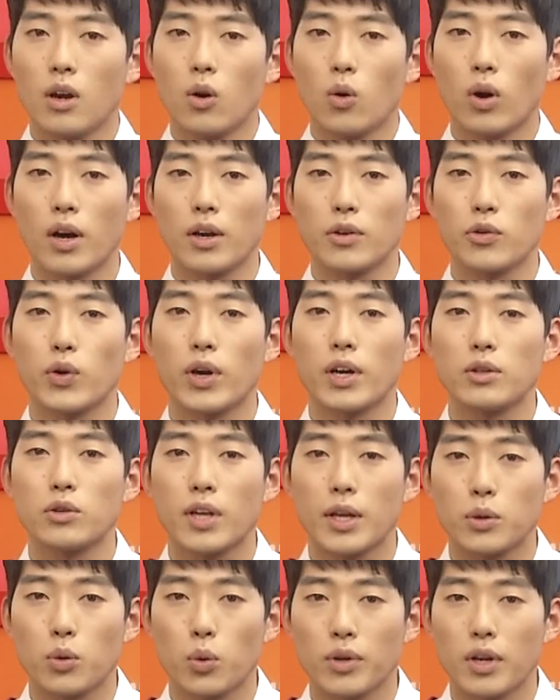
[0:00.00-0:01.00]
황교안
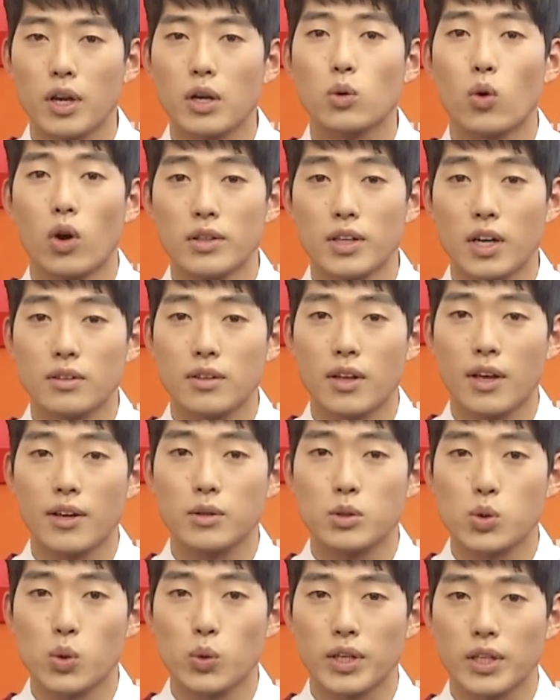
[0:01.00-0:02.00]
대통령 권한 대행
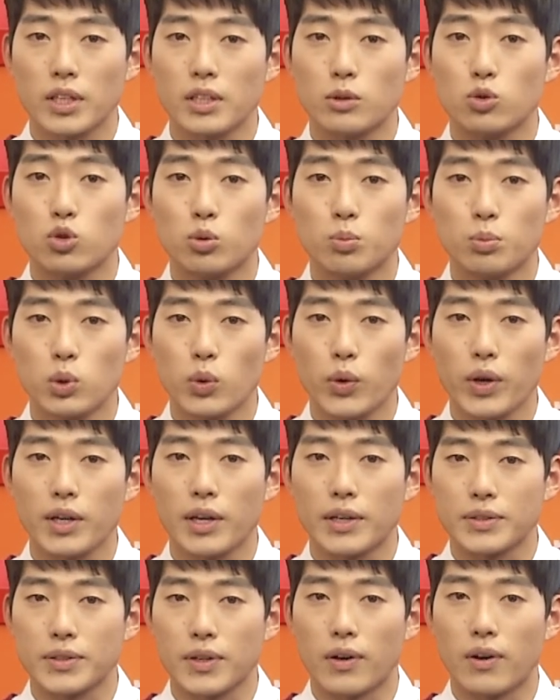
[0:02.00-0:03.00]
총리는
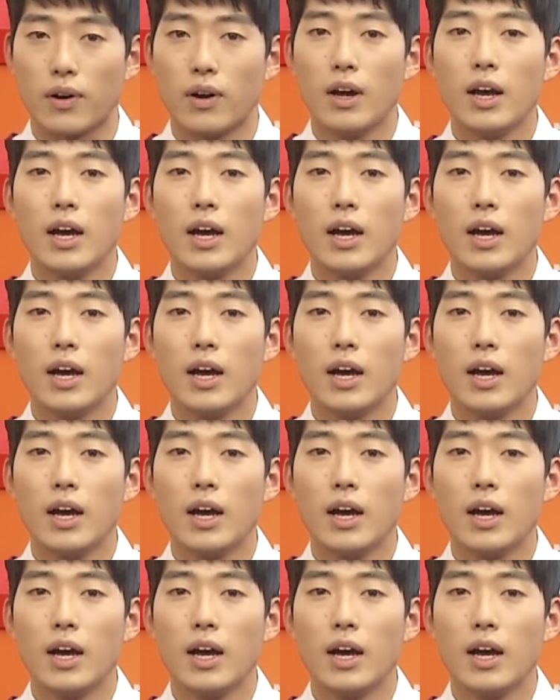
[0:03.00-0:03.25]
국무회의에서